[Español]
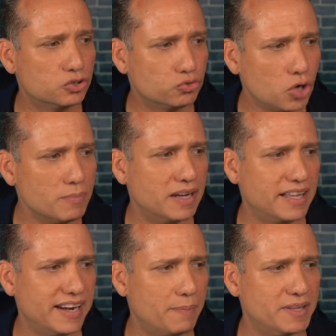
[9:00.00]
Trump
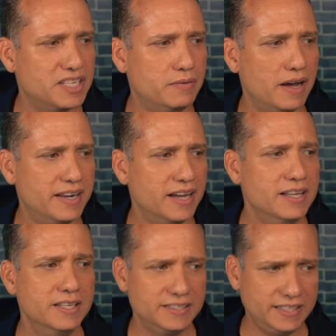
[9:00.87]
ganaría Pensilvania
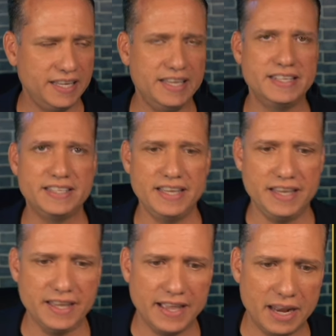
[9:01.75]
si,
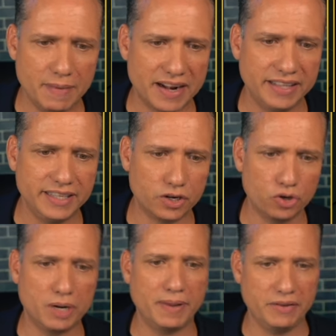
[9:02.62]
si el margen de
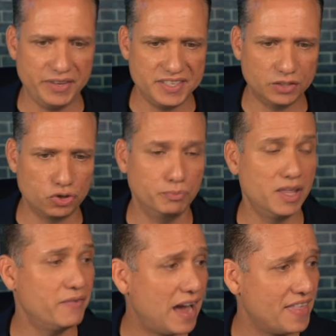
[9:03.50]
error le beneficia a Trump.
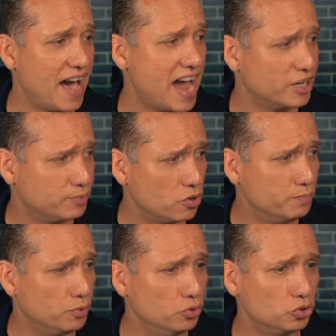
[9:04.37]
Nevada, Harris por un
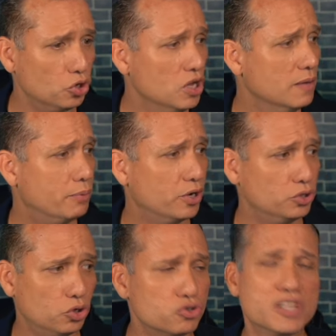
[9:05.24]
punto, pero
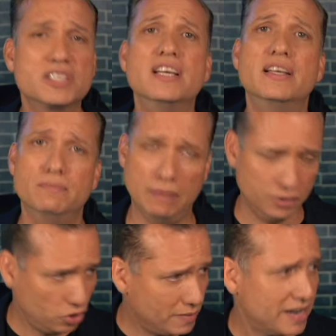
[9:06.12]
entonces,
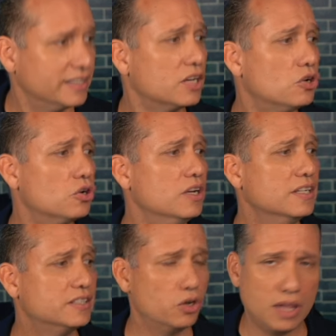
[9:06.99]
dando el margen de error,
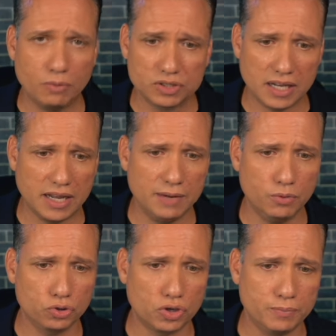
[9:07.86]
se lo damos al
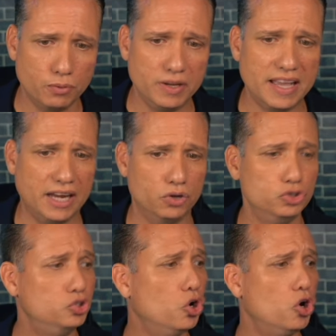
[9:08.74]
voto republicano.
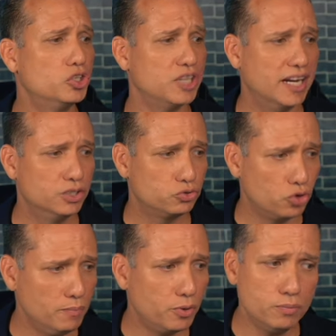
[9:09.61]
Georgia,
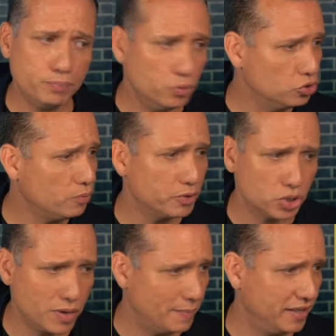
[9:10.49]
Trump por un punto, pues
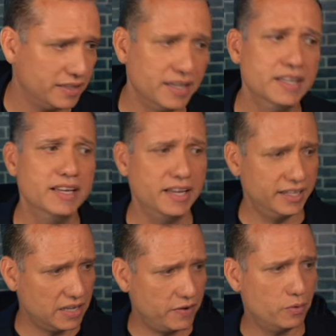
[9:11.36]
obviamente
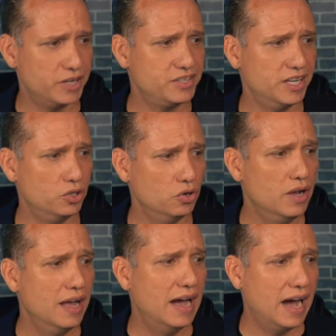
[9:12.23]
está favoreciendo
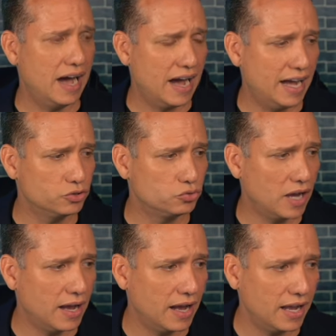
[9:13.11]

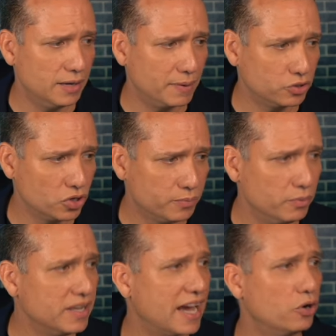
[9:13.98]
al Partido
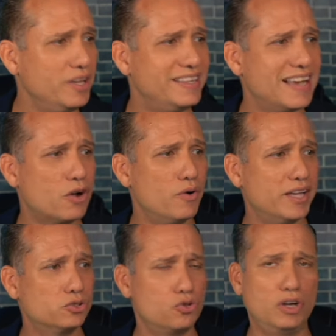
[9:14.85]
Republicano y ya con
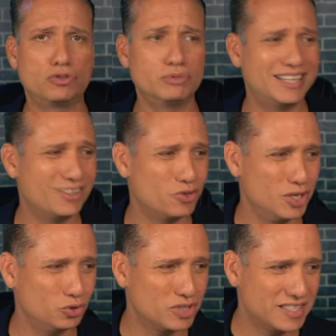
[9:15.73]
eso Donald Trump tiene
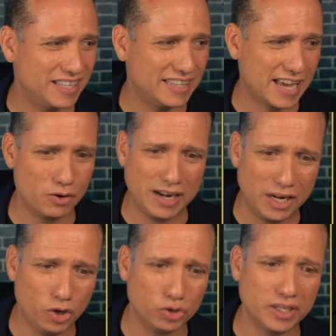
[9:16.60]
260. Carolina
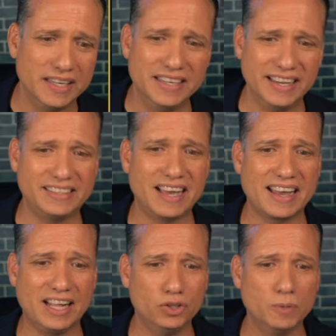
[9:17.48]
del Norte está
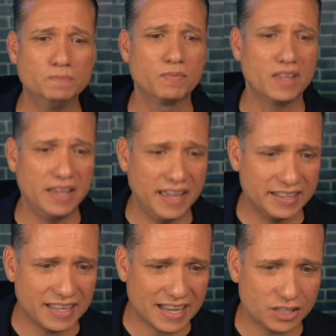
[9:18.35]
ganando, en
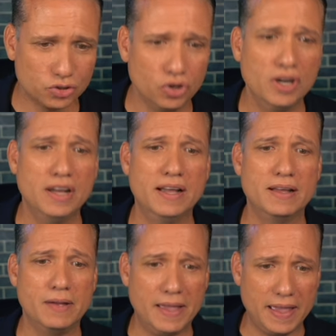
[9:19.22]
este caso,
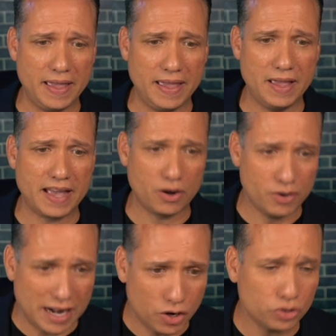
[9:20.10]
eh,
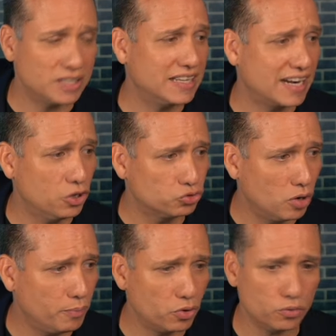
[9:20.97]
Carolina del Norte está ganando
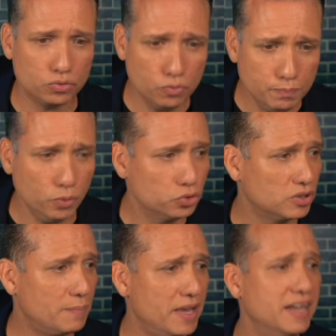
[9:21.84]
Trump por un punto
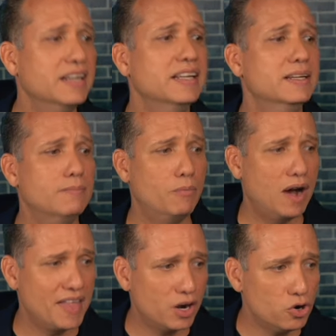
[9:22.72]
también. Vamos
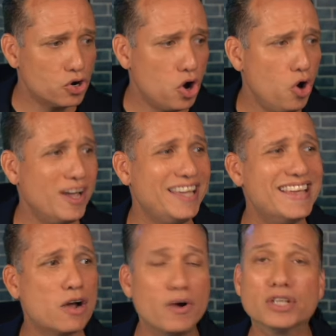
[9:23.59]
a darlo rojo y
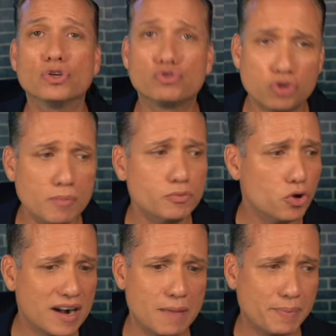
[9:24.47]
ya con eso Trump
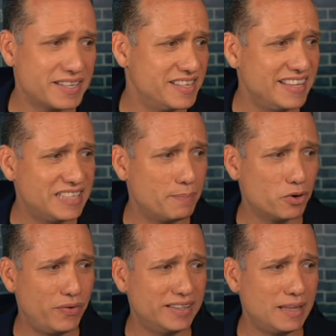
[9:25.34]
logra la presidencia, pero
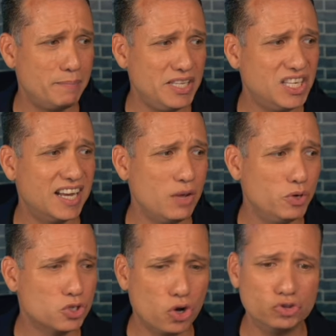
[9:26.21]
faltan Michigan y
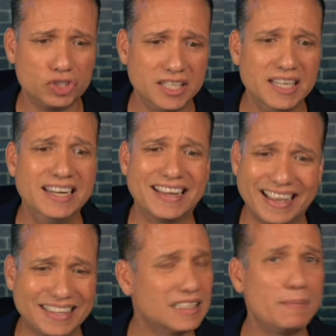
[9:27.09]
Wisconsin, que
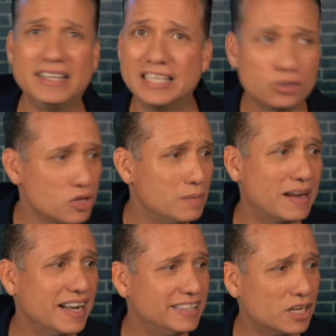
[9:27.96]
está también dentro del
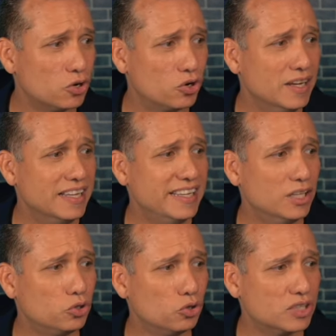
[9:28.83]
margen de error, y
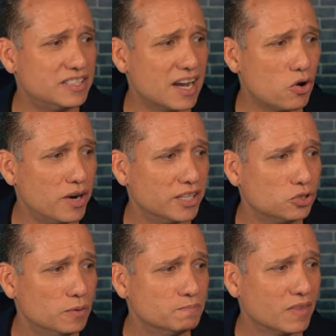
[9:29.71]
entonces ya con
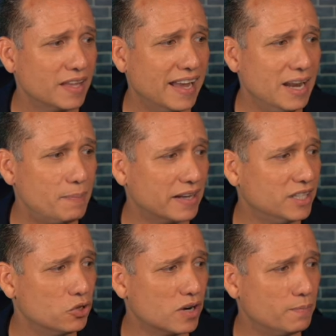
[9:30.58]
eso el
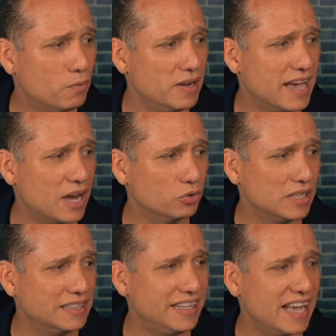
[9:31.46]
Partido Republicano
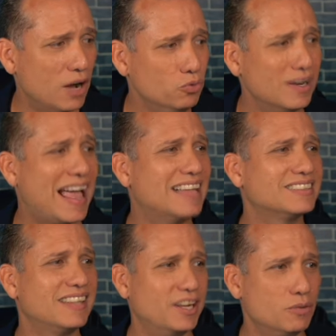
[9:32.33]
tendría un
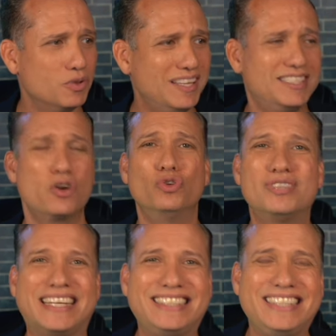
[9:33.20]
landslide, como dicen, con
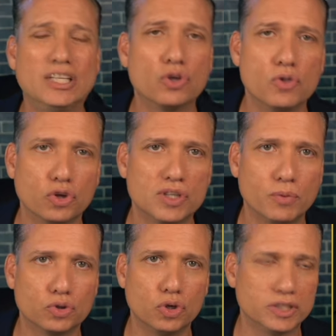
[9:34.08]
312
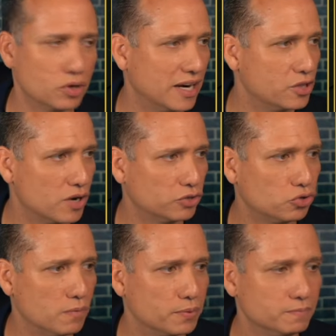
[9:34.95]
votos electorales Donald
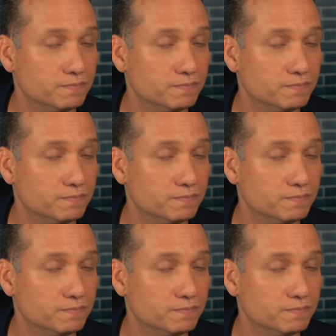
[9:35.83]
Trump.